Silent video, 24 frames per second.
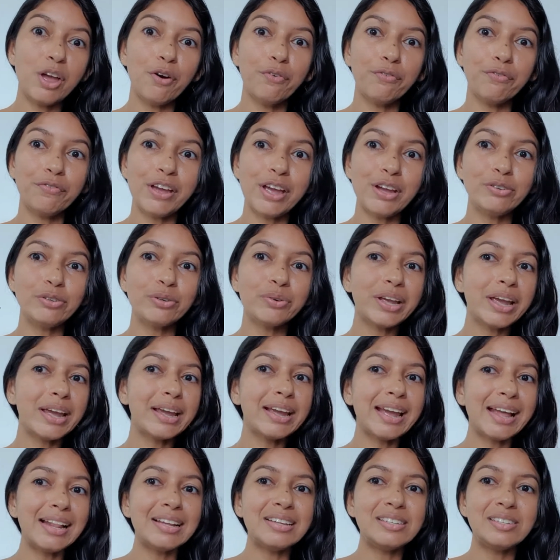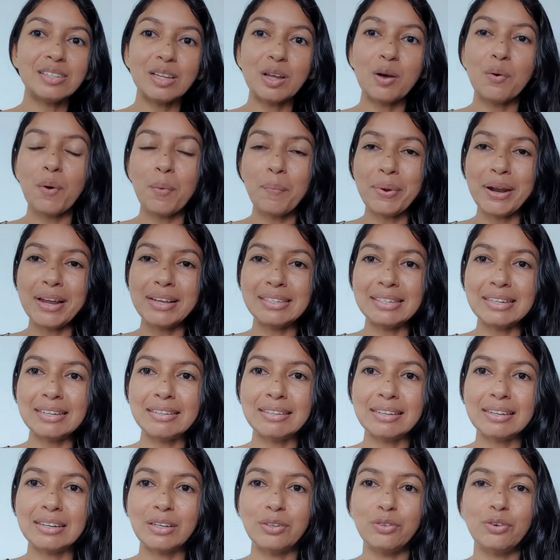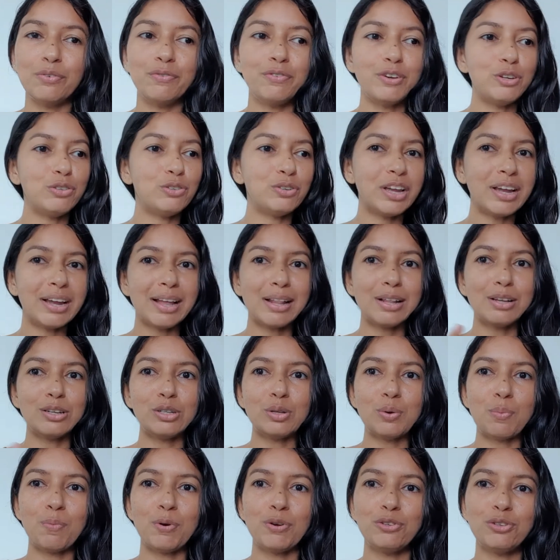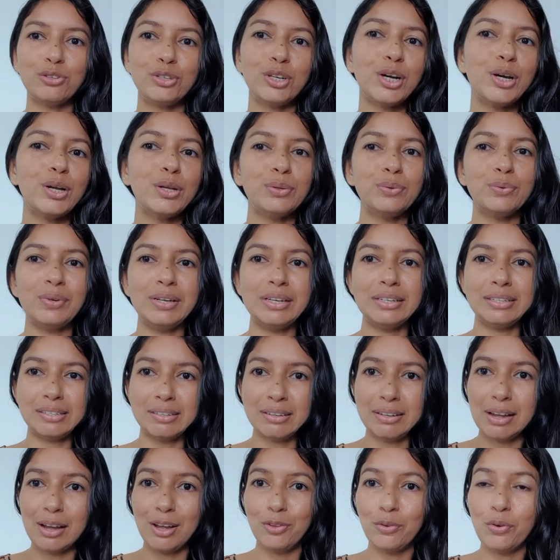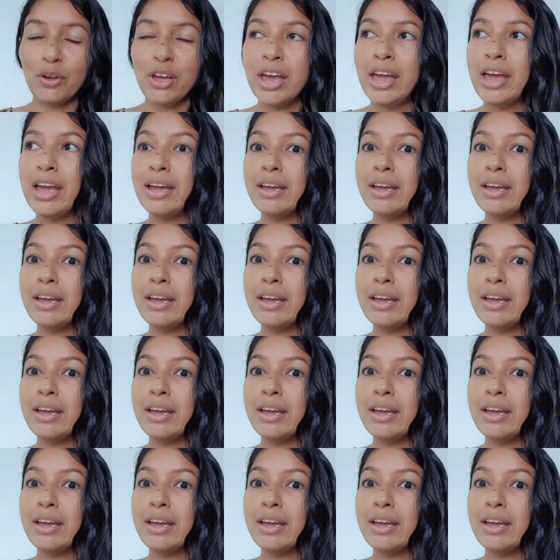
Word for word: Eu vejo o que, que elas estão apresentando, eu vejo o que, que elas estão mostrando, ensinando